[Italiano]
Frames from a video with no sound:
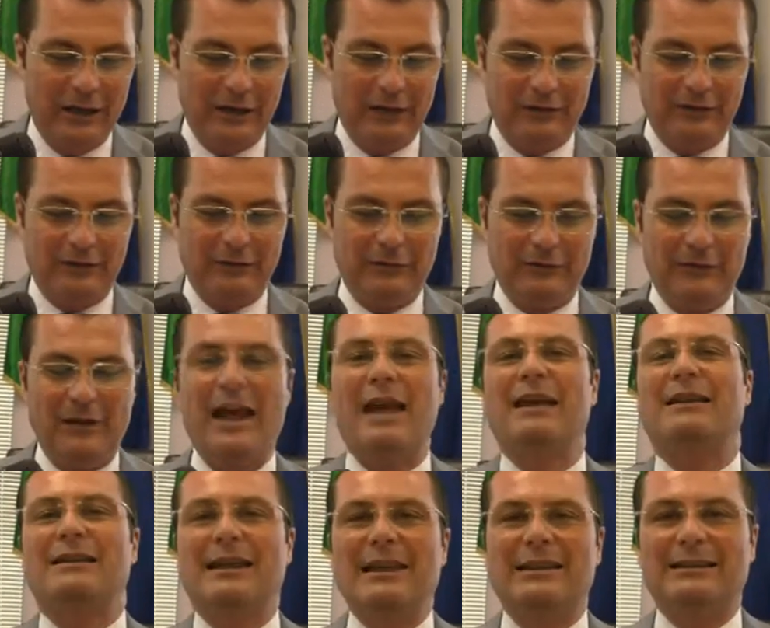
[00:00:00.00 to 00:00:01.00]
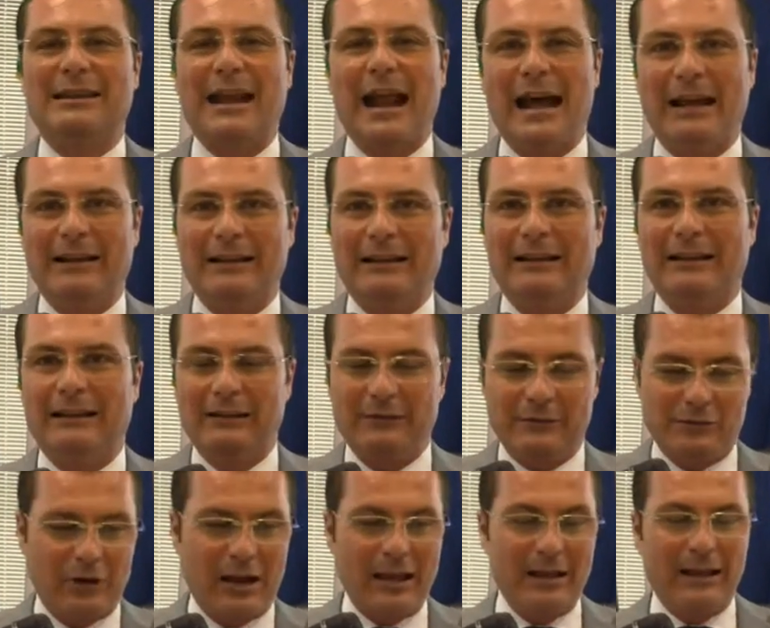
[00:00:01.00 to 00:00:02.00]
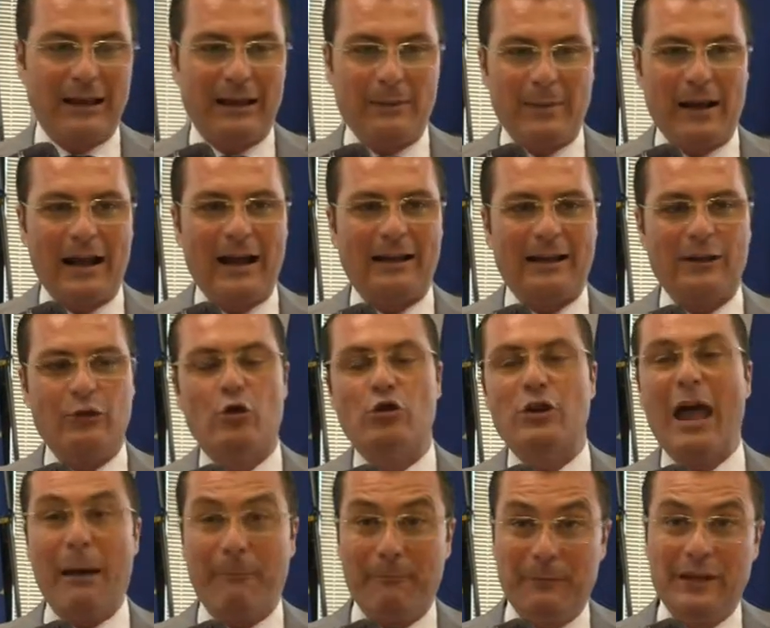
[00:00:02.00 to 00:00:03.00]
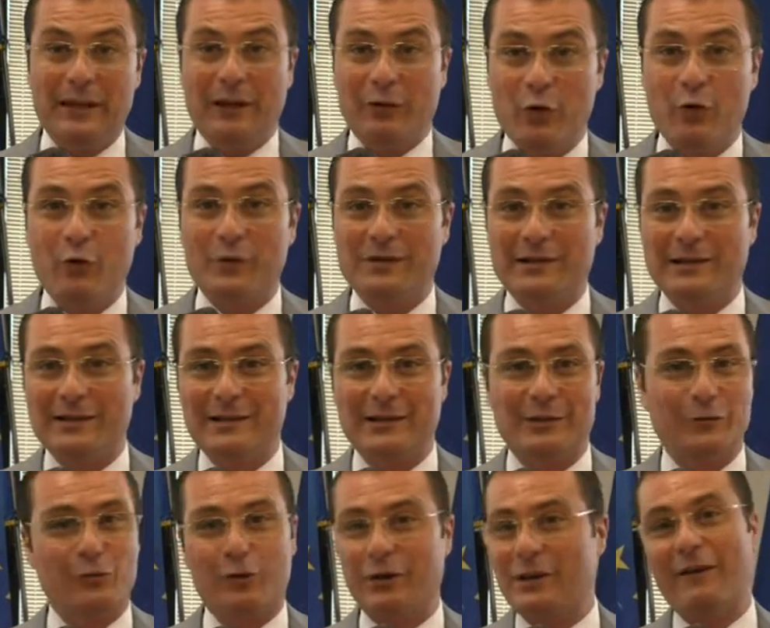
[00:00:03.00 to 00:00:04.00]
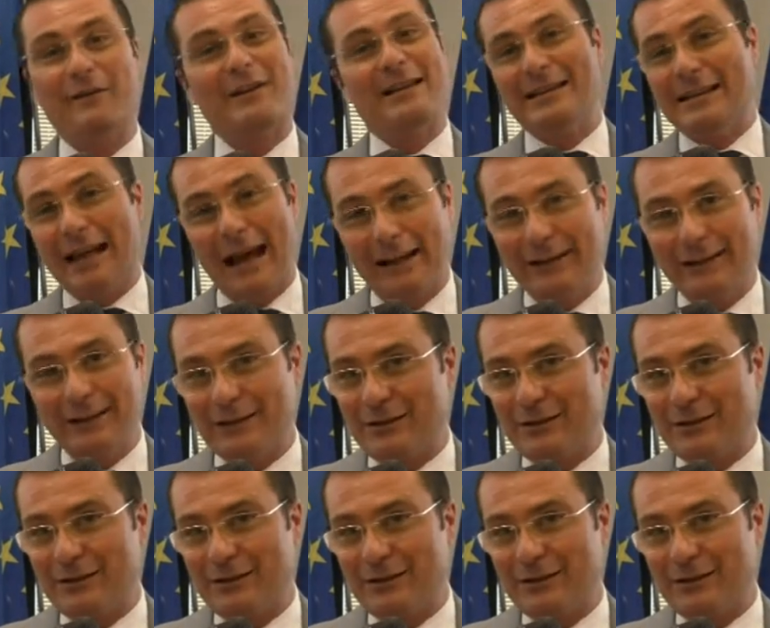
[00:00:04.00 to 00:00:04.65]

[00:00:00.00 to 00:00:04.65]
eh, è rientrata, sorella che magari non abita con questo assessore da vent'anni,